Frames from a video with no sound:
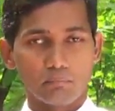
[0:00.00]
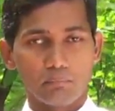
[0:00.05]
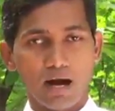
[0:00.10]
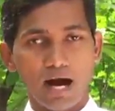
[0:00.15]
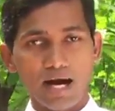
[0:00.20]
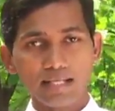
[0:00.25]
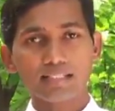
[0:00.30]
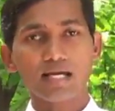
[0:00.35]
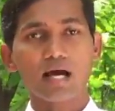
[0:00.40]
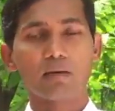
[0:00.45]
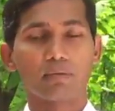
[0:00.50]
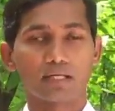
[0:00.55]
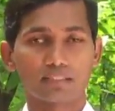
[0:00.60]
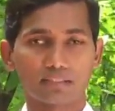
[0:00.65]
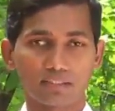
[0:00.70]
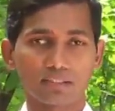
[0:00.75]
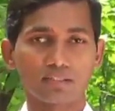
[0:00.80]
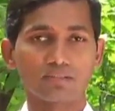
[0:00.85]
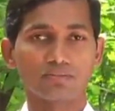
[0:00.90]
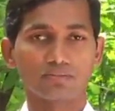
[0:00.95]

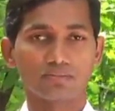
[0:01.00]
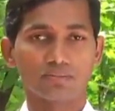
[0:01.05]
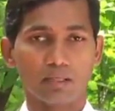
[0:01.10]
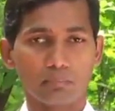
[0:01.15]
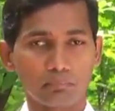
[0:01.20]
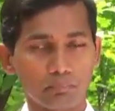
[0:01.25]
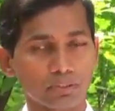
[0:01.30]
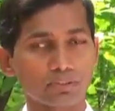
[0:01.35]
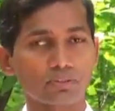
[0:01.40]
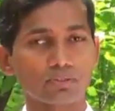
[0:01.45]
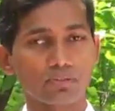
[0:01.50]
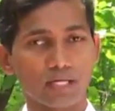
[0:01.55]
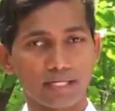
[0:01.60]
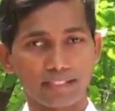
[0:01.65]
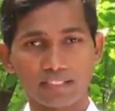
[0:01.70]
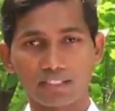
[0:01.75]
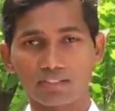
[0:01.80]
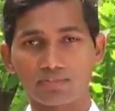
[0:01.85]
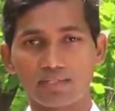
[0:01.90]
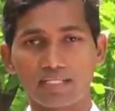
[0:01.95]
భార్యాభర్తలు దంపతులు
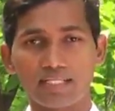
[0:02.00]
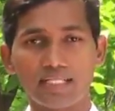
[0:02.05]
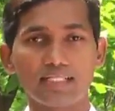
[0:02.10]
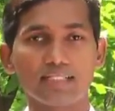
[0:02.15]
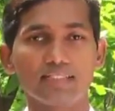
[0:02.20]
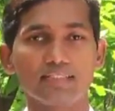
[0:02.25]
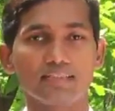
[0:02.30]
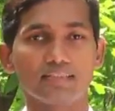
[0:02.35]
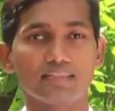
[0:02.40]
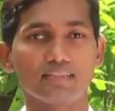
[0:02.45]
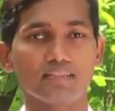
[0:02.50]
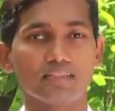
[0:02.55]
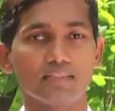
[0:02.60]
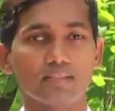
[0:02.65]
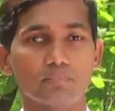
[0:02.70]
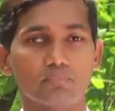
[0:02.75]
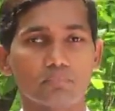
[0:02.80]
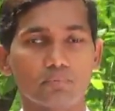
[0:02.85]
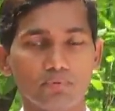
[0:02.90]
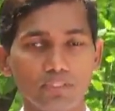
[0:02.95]
అయినటువంటి
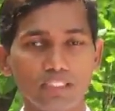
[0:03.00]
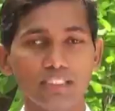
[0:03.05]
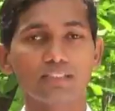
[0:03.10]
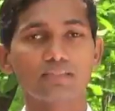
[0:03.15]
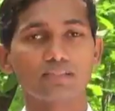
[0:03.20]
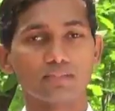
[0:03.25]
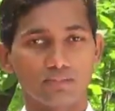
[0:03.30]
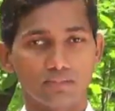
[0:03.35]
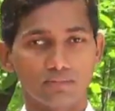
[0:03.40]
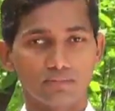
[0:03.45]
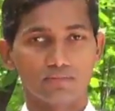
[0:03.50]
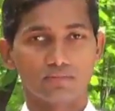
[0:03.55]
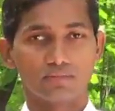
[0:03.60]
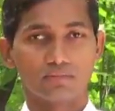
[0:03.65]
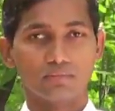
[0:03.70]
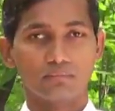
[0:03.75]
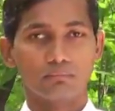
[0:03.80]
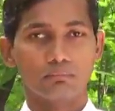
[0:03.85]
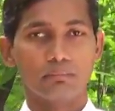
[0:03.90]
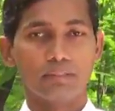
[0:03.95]
పునీతులు
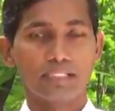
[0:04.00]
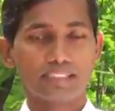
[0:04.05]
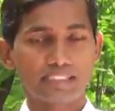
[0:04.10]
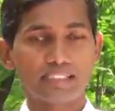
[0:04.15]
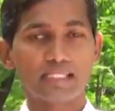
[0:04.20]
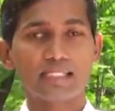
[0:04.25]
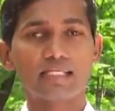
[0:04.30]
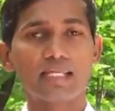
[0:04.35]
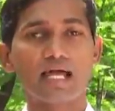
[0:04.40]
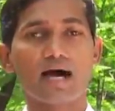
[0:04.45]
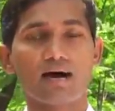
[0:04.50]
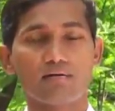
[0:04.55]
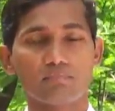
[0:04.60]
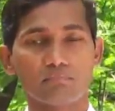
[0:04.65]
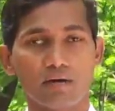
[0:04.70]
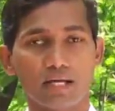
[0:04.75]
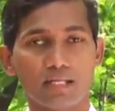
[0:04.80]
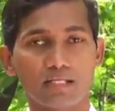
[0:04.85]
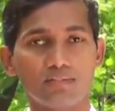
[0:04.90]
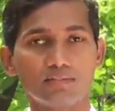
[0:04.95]
ప్రిసిల్లా
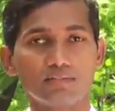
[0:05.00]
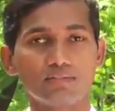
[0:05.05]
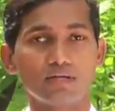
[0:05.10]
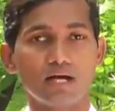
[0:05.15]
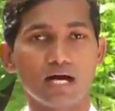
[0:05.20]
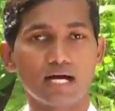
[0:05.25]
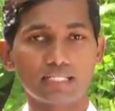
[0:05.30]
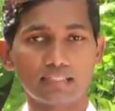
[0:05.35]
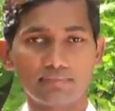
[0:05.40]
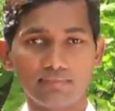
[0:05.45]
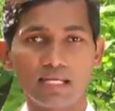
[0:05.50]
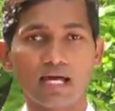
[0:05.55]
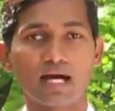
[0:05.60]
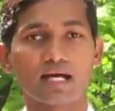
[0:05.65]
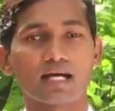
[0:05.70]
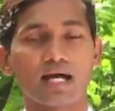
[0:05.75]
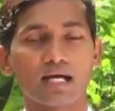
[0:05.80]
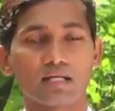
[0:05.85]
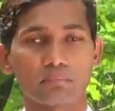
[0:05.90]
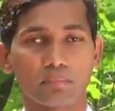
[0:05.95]
మరియు అక్విలా
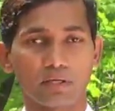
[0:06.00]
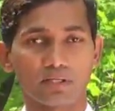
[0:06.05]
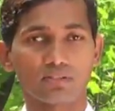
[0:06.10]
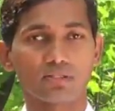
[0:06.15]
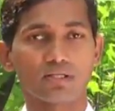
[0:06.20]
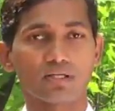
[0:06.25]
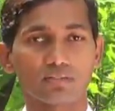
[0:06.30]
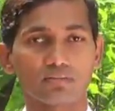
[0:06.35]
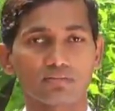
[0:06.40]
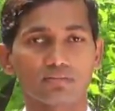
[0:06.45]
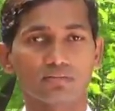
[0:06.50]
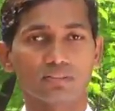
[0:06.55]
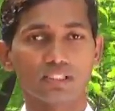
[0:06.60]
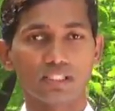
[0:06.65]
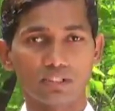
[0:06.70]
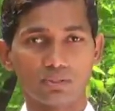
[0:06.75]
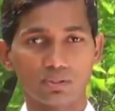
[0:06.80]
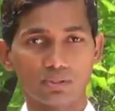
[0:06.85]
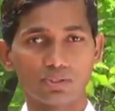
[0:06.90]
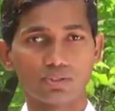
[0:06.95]
గారి పండుగను
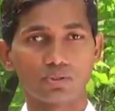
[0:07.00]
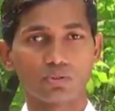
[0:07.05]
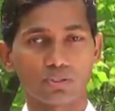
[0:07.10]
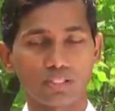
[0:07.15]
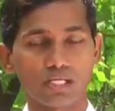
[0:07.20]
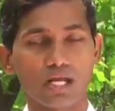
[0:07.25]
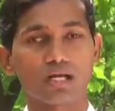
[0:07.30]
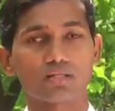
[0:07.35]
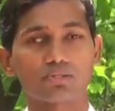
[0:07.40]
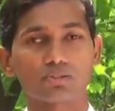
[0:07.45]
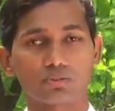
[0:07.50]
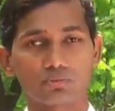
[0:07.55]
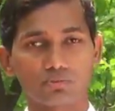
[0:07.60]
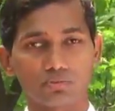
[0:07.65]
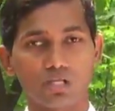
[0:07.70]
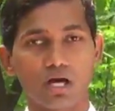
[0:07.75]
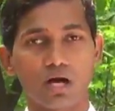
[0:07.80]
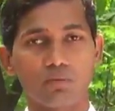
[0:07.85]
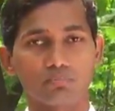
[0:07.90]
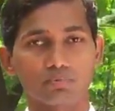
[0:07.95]
ఈరోజు కొనియాడుతూ
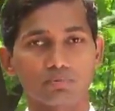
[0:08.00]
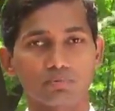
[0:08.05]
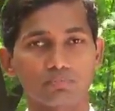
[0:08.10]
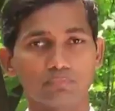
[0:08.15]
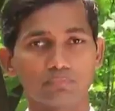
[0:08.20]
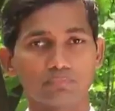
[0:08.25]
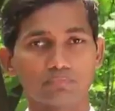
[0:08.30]
ఉన్నాము